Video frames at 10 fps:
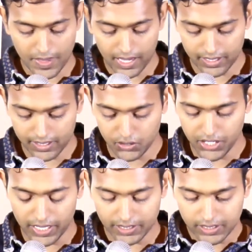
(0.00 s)

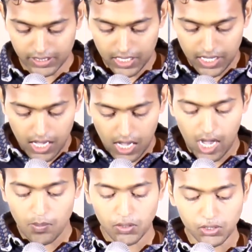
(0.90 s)
ஹலலூயா
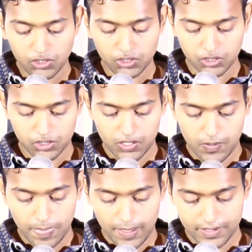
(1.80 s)
ஆமோஸ்
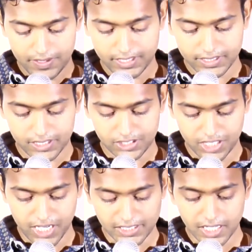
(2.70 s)

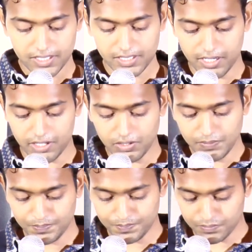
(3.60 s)
தீர்க்கதர்சி எட்டாம் அதிகாரம்
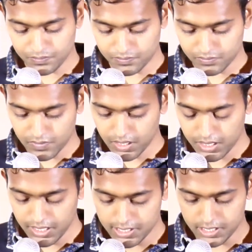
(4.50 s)

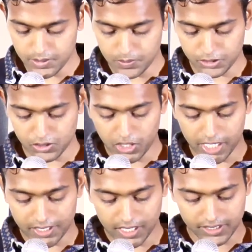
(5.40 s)
எழுதின புஸ்தகம்
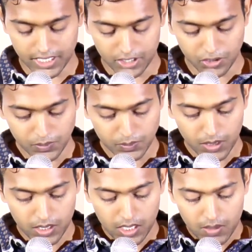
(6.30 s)
எட்டாம் அதிகாரம்
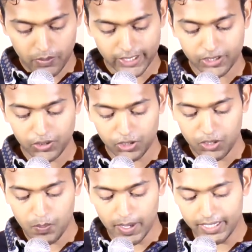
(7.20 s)
பதினோரு
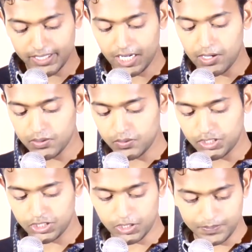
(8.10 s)
பன்னெண்டாம்
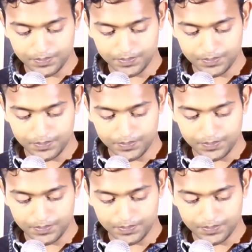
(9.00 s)
வசனம்